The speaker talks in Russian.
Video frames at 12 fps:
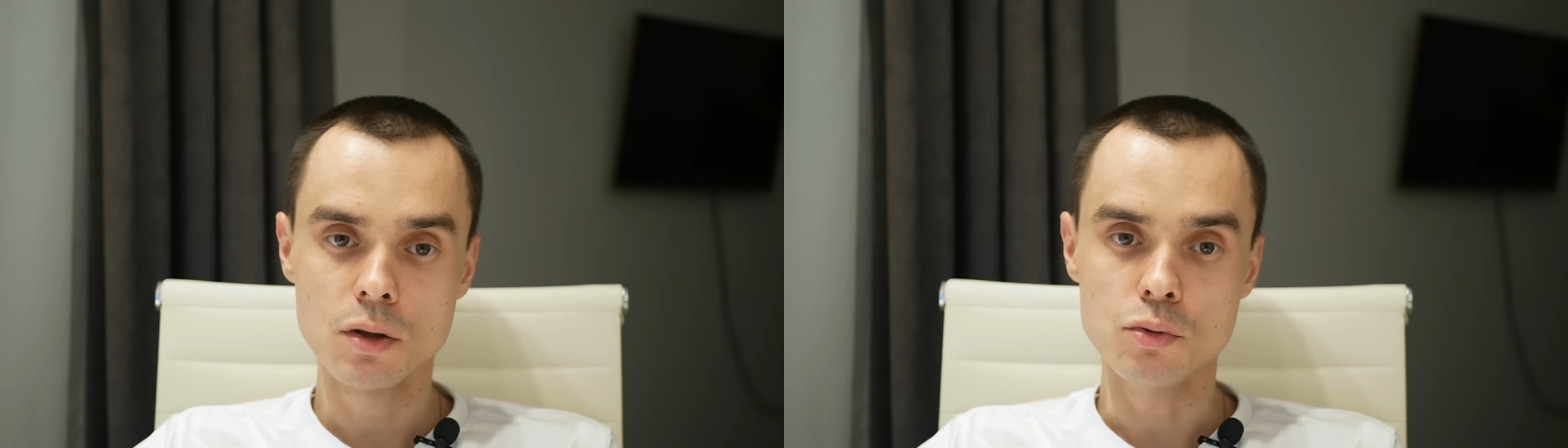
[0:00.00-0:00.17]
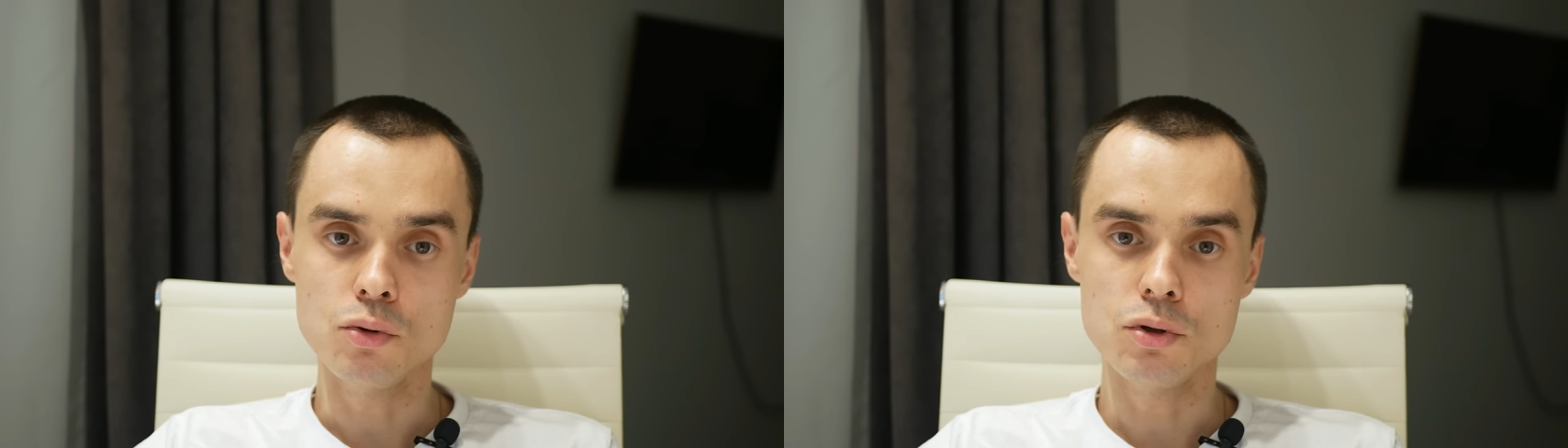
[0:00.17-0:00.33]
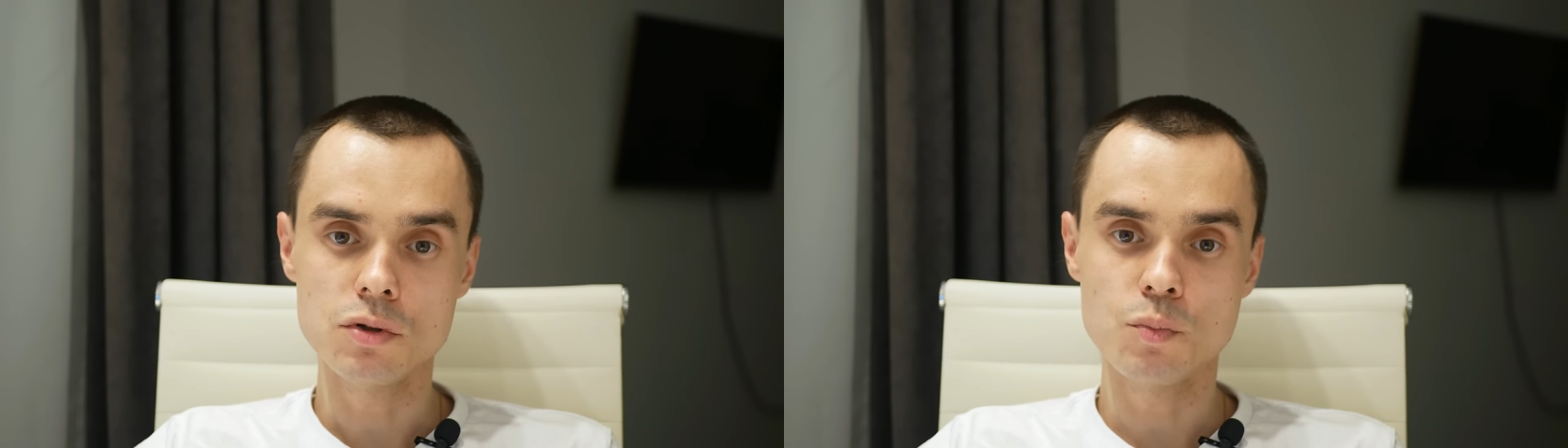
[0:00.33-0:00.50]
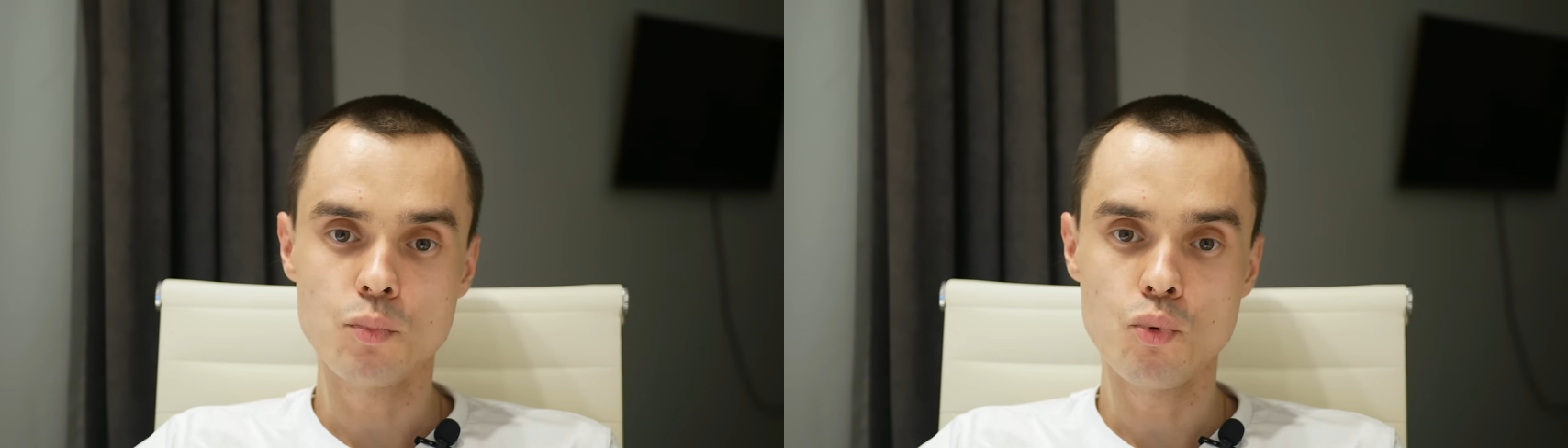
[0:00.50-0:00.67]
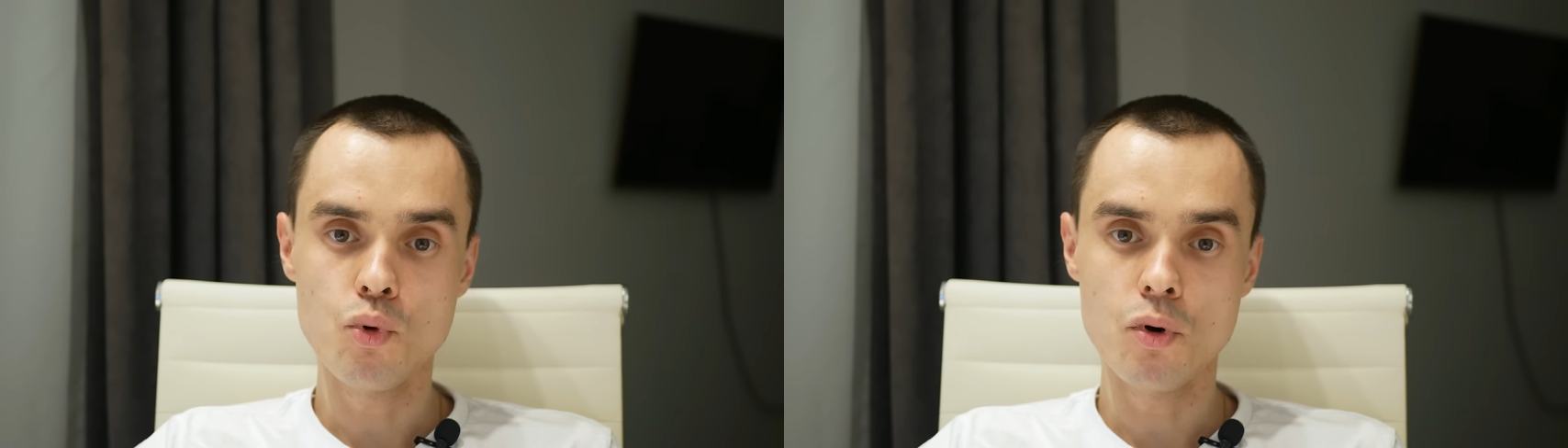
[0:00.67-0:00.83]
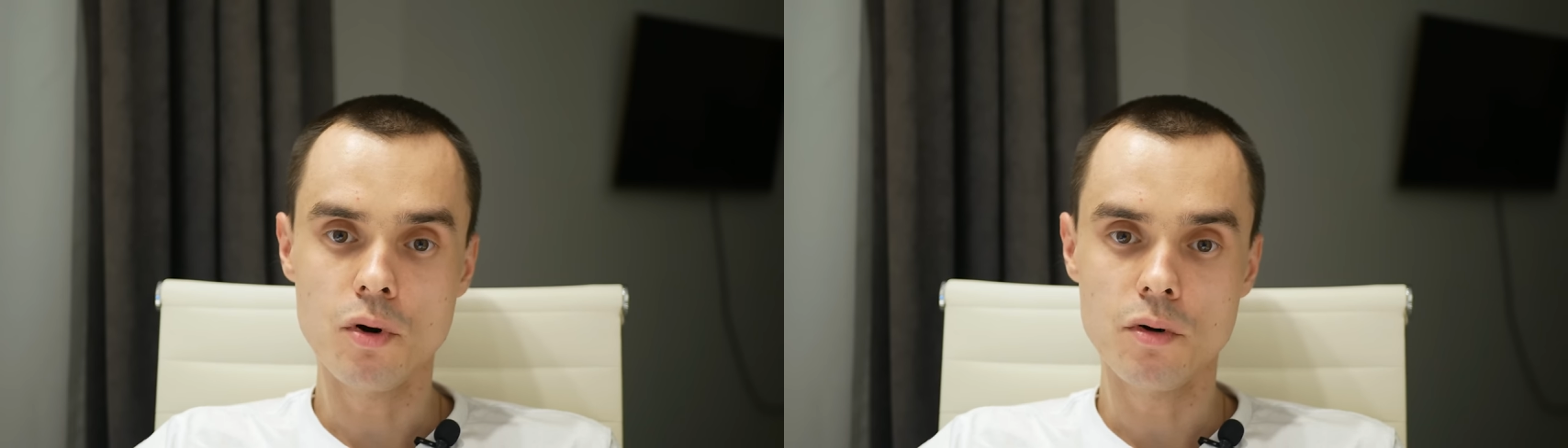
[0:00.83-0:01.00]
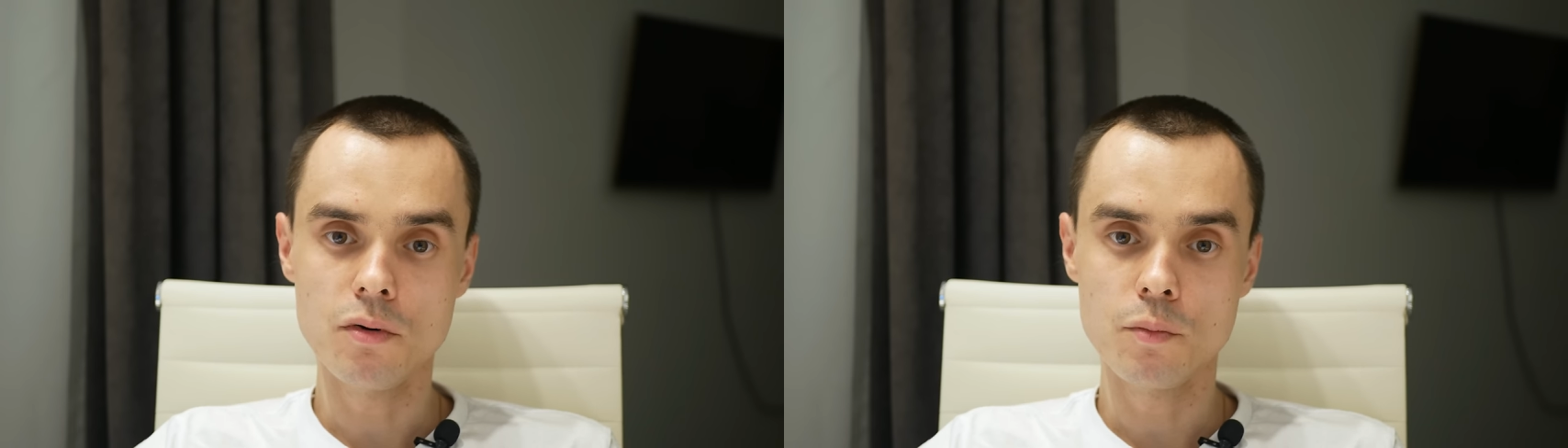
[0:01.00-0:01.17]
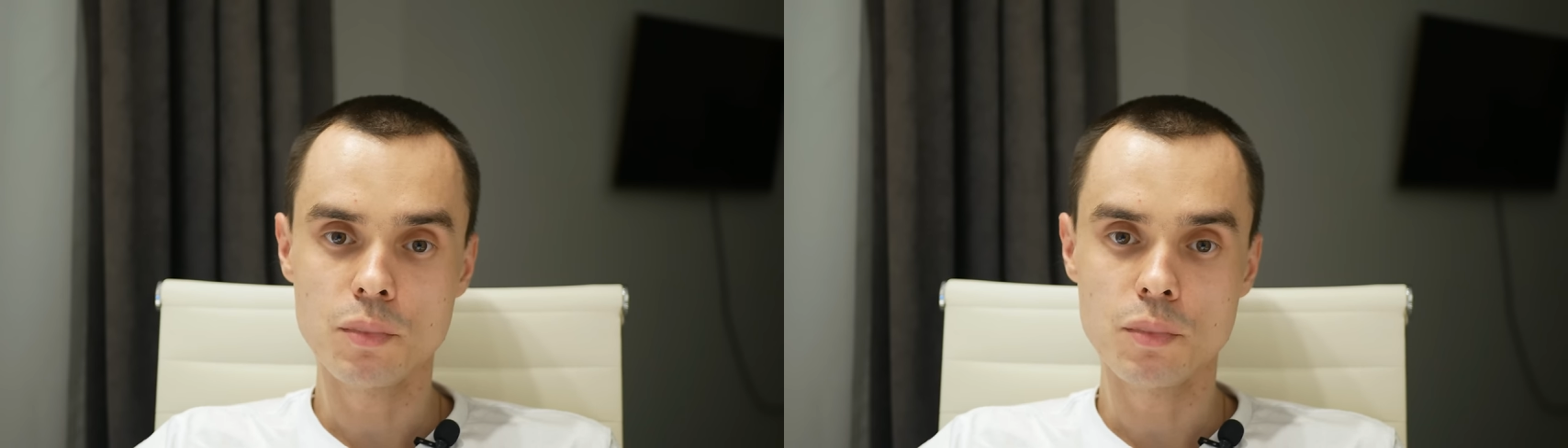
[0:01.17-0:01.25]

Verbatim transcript: То есть по